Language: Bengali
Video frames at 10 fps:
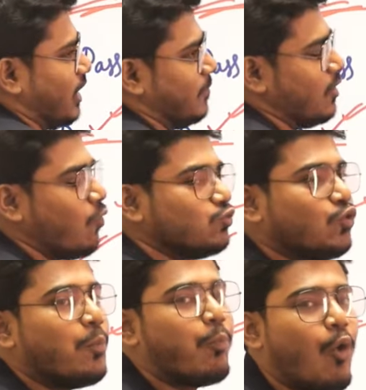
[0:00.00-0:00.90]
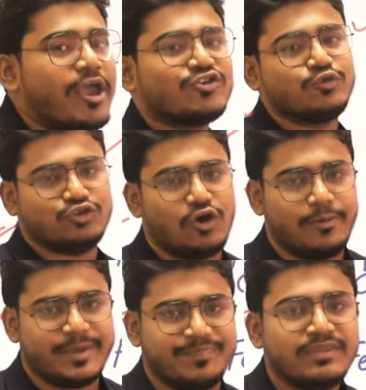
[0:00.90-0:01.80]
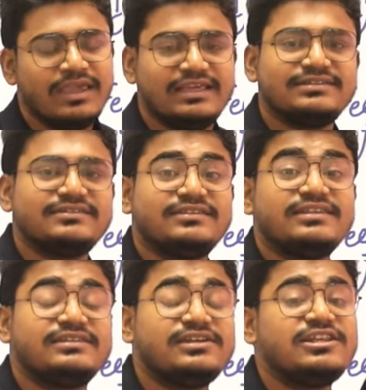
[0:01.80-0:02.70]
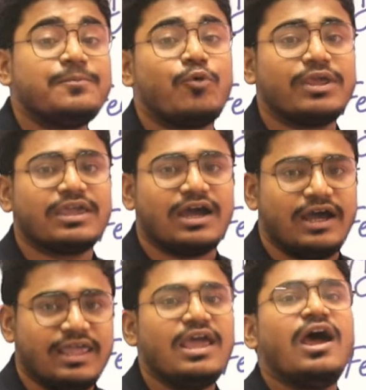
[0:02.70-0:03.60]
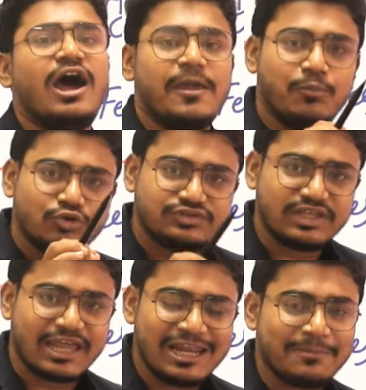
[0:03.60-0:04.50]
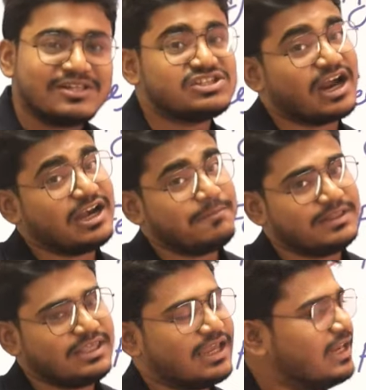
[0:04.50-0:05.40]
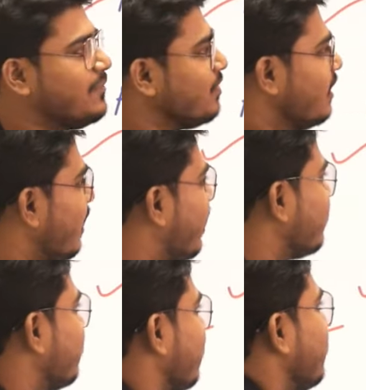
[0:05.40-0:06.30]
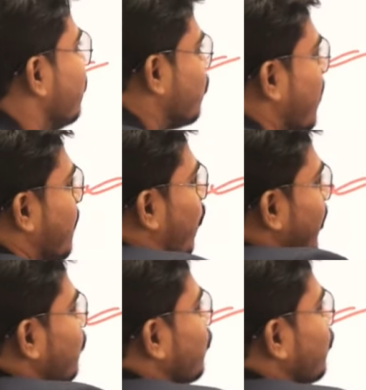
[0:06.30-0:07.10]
লাগবে কত বয়স হতে হবে এসএসসি জিডি পরীক্ষায় আয় বসতে গেলে বা চাকরি পেতে গেলে এক্ষেত্রে তোমার বয়স